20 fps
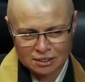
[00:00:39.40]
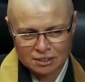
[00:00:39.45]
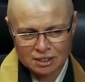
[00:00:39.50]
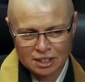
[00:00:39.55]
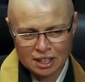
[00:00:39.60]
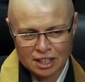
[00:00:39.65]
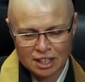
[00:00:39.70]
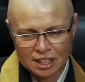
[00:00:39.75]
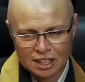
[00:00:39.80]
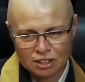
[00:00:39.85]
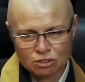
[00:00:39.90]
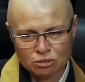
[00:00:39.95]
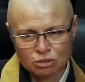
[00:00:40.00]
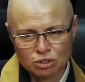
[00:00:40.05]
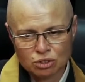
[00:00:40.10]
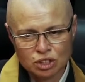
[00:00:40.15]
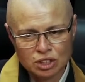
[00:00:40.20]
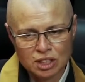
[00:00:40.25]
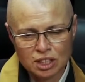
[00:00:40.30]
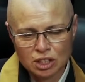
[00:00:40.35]
Tem aquela que tu
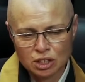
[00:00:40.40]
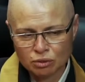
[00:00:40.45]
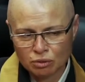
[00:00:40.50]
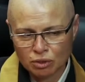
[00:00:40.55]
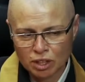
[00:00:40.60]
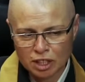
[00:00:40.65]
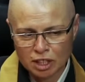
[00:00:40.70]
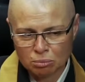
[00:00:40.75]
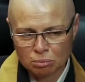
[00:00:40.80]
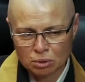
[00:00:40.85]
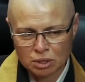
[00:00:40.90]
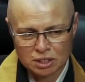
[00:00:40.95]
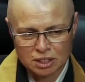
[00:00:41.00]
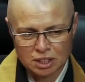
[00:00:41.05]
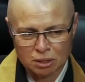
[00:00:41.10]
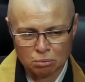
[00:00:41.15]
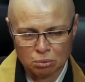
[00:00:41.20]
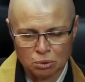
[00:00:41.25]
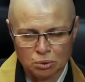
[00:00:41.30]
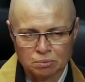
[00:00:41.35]
te identifica, por
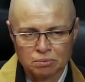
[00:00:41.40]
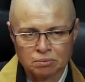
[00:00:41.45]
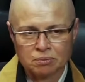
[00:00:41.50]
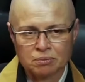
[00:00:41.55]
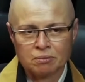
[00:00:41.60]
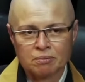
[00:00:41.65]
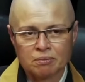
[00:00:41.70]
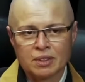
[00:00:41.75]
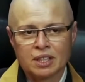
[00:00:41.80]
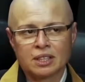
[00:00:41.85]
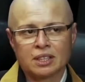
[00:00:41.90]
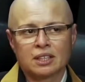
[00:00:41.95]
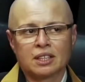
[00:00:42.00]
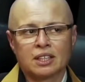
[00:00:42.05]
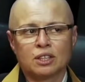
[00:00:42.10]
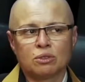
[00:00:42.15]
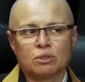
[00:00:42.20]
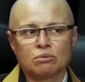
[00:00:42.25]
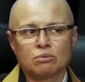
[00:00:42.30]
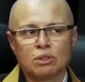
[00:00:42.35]
exemplo, ah,
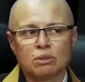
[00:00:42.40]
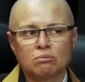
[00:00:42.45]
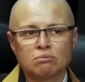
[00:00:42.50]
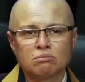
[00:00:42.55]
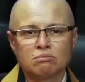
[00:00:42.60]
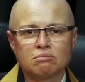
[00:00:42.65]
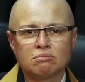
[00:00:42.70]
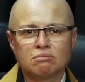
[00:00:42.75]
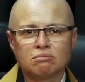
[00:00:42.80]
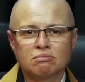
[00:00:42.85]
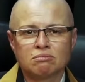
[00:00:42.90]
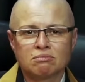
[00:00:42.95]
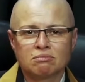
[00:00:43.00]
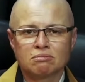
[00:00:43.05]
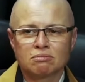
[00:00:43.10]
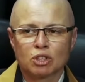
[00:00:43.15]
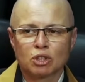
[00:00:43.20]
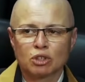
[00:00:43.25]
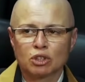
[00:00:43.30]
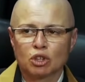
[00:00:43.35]
eu não.
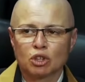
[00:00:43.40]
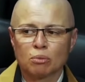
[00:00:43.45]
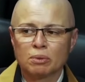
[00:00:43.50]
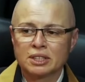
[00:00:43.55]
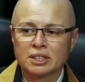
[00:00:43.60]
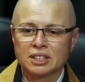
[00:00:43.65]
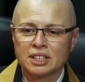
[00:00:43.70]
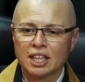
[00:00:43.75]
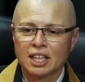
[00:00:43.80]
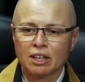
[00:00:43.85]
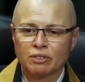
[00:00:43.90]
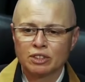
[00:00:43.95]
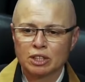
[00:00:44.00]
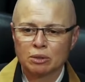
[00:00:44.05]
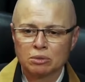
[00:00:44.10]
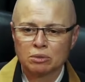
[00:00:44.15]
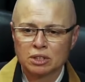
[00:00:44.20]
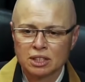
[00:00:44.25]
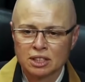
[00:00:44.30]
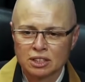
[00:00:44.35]
Quando eu comecei a fazer
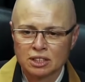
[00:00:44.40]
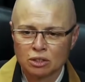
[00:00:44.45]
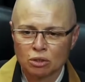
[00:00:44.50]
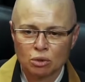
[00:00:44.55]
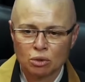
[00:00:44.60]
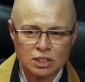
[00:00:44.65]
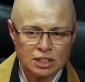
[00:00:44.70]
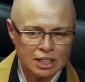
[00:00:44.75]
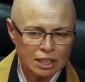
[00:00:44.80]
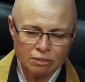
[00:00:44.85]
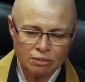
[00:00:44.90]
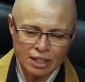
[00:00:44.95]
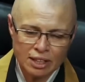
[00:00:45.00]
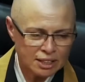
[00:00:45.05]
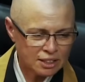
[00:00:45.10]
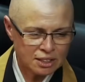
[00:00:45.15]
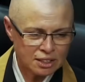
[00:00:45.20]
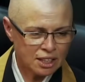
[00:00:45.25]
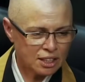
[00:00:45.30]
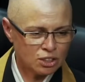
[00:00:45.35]
meditação, eu gostava
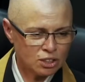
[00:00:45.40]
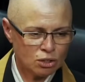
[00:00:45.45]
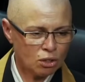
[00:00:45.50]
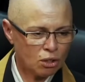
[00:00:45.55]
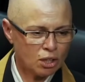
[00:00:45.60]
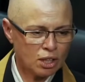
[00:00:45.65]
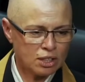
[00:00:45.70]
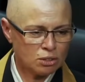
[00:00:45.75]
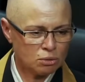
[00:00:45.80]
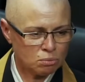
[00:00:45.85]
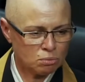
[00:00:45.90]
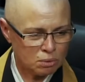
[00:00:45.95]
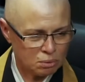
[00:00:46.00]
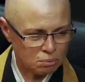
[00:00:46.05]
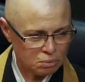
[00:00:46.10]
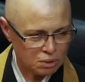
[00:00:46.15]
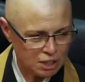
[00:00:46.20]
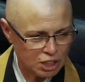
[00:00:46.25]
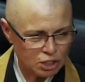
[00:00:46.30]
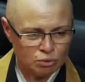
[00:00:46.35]
dessa silenciosa. Eu
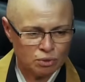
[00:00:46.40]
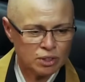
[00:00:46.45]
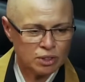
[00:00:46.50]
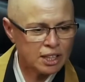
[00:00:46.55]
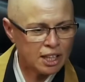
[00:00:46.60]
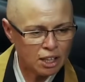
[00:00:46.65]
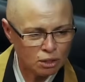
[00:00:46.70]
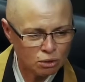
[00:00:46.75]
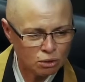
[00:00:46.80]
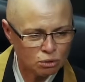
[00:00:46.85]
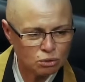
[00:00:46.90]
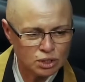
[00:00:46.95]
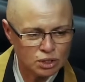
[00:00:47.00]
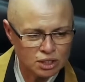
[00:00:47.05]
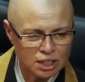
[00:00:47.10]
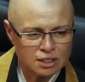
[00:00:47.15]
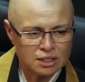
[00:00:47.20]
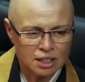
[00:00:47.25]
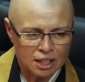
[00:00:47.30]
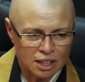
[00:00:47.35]
me identifiquei com os
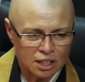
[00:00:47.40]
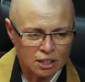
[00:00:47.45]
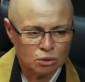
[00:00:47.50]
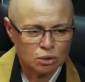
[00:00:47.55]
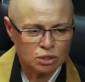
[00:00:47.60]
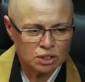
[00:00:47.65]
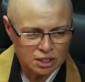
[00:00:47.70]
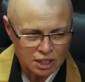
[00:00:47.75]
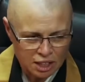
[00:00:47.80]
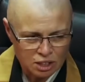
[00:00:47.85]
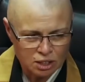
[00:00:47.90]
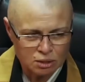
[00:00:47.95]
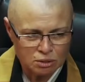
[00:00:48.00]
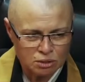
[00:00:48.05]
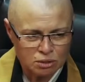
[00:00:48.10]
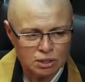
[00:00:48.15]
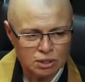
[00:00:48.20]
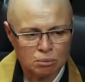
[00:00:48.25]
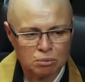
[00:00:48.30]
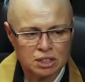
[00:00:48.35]
azei, uhum. gostei uhum.
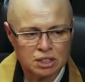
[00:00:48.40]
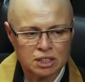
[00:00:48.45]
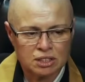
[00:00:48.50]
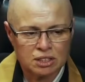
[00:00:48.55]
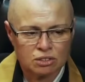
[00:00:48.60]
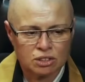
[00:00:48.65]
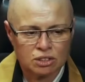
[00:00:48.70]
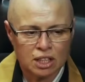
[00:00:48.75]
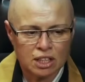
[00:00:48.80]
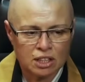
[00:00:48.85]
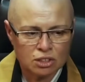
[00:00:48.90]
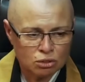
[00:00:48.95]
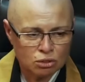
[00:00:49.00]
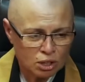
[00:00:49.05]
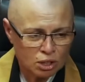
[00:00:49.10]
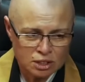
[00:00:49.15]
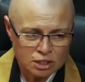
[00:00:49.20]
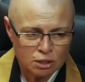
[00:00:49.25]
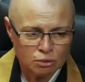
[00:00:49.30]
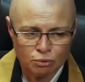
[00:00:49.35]
da, da, meditação
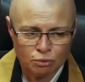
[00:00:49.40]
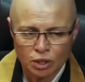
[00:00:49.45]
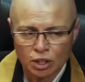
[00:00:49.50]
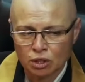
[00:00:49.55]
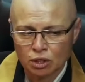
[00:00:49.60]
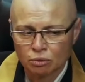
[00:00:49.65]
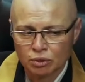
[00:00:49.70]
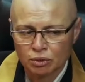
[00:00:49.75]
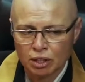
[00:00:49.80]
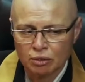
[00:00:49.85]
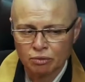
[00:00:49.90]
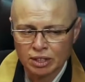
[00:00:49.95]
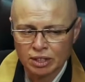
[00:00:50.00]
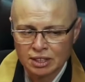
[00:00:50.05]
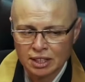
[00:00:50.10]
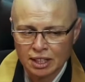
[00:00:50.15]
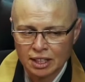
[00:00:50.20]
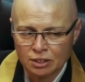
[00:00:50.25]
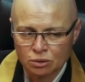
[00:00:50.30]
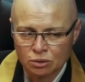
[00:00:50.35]
silenciosa e foi a que eu fiquei
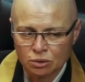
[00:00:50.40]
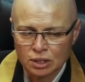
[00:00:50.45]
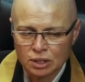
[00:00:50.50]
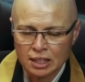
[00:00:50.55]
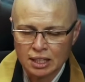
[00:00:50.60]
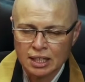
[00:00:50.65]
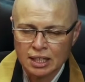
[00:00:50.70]
fazendo.